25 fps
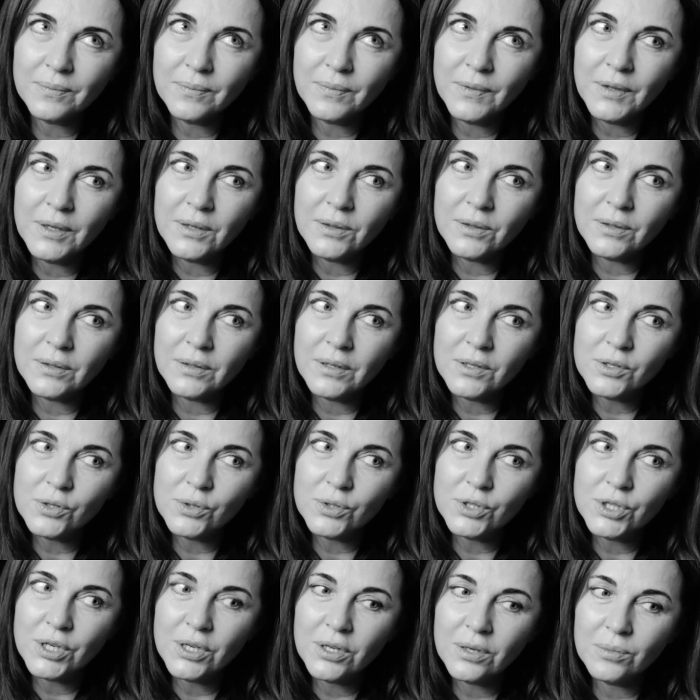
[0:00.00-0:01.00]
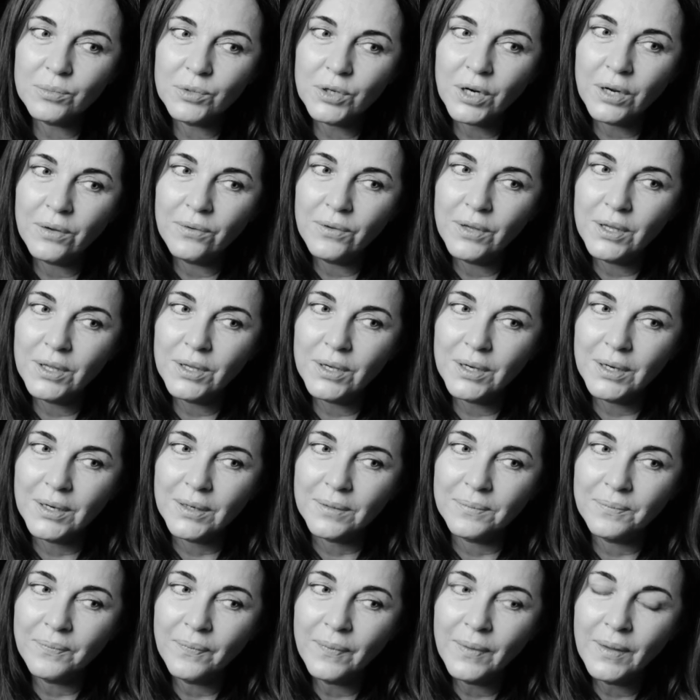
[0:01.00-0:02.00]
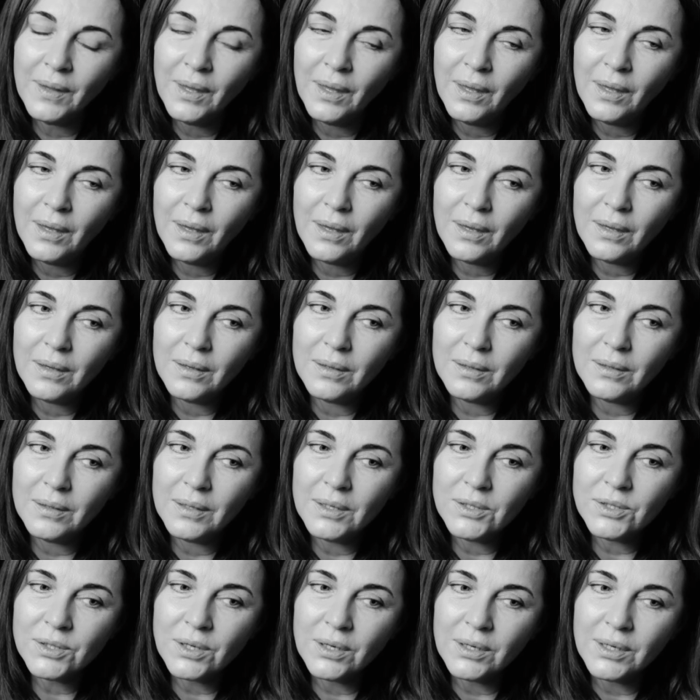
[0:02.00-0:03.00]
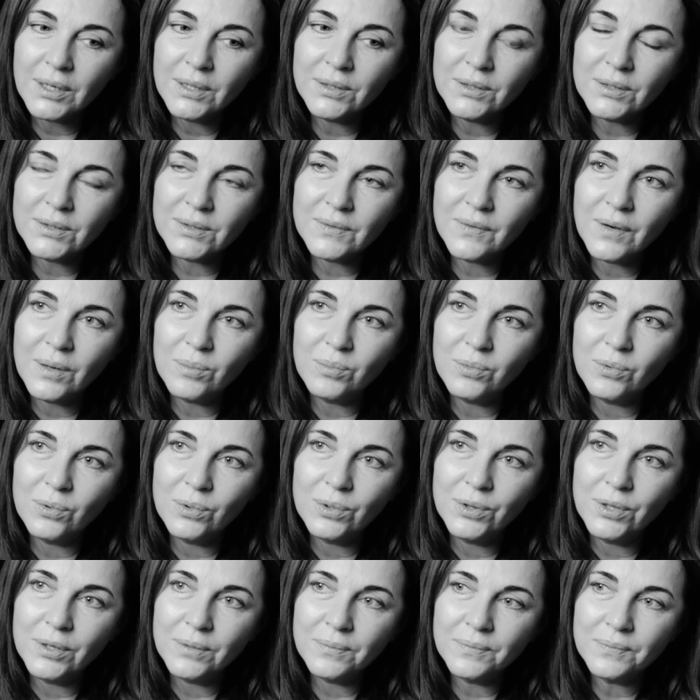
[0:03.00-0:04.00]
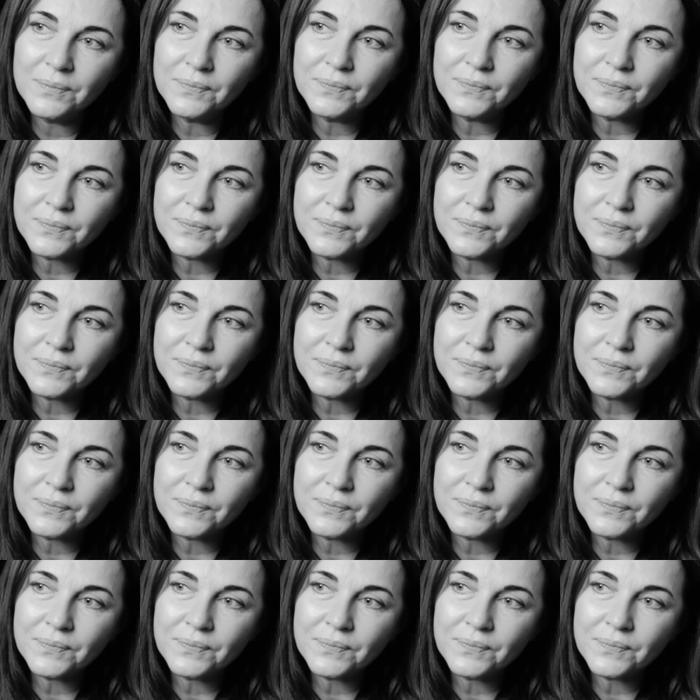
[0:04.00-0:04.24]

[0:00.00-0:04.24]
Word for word: Нет ощущения муравейника, есть какая-то свобода.